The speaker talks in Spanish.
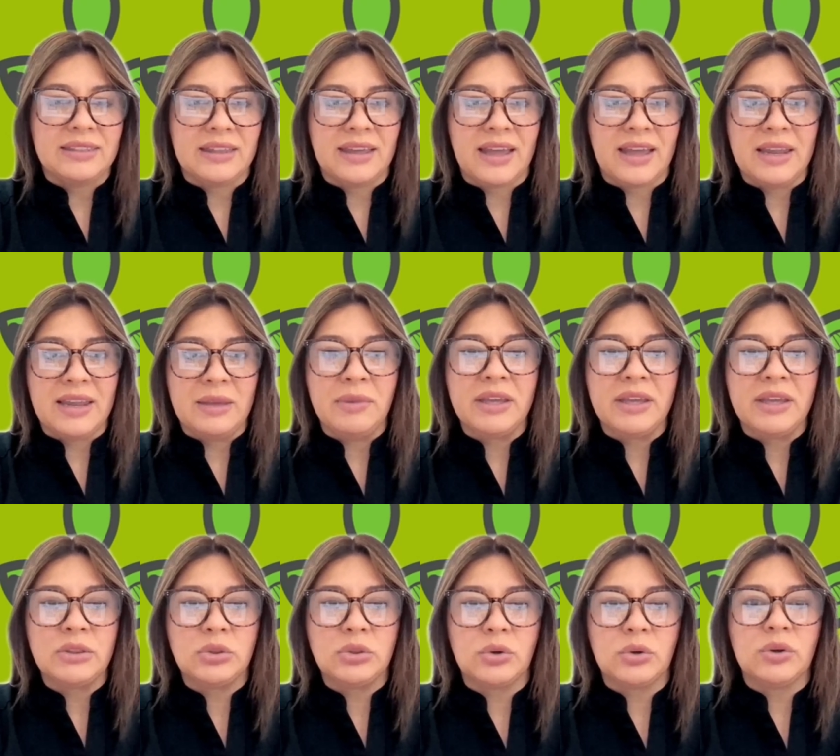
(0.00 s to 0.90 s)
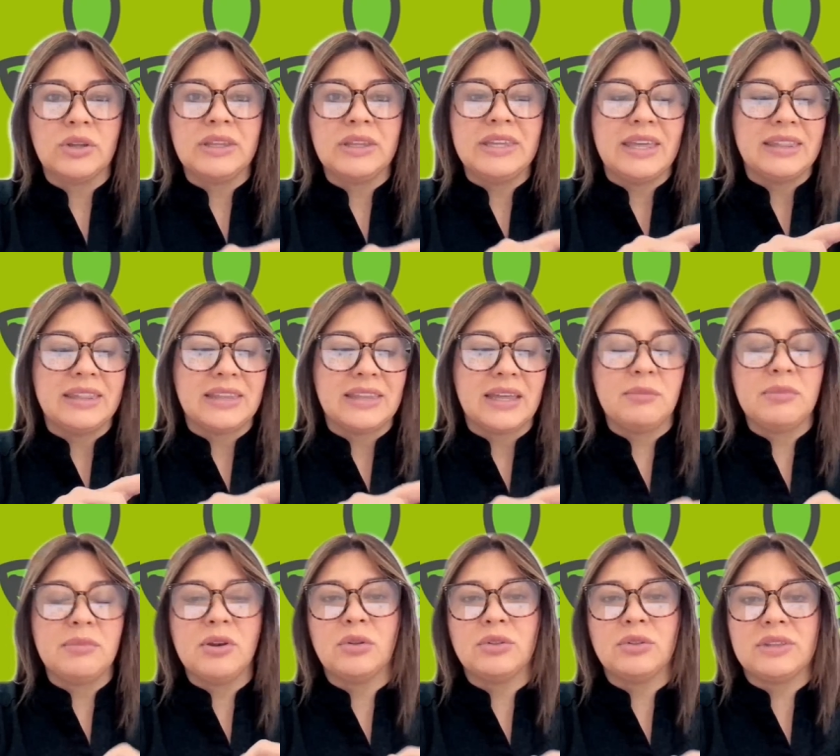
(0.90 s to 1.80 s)
de alimentos y en
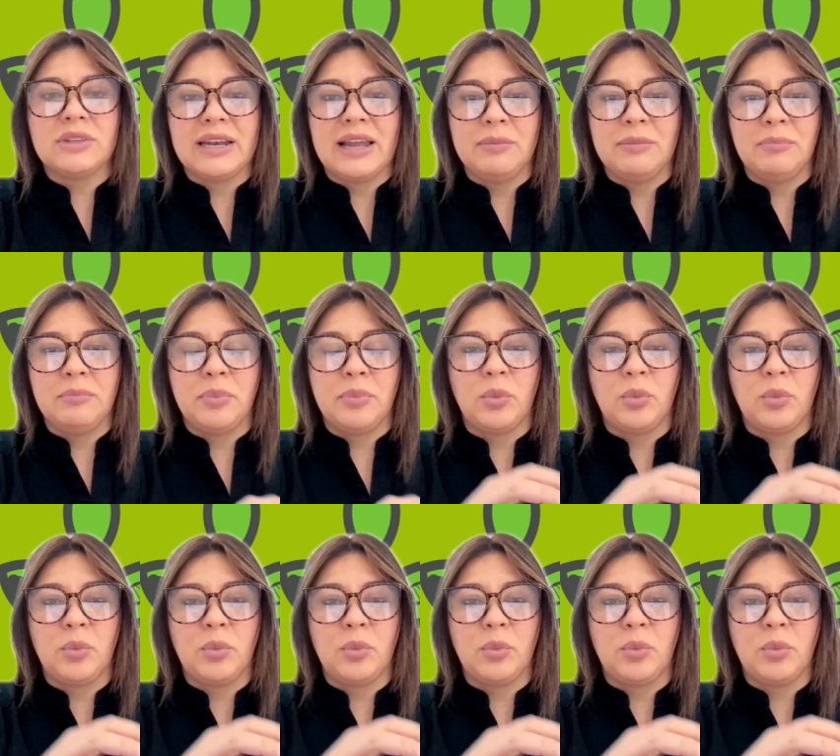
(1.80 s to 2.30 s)
términos de las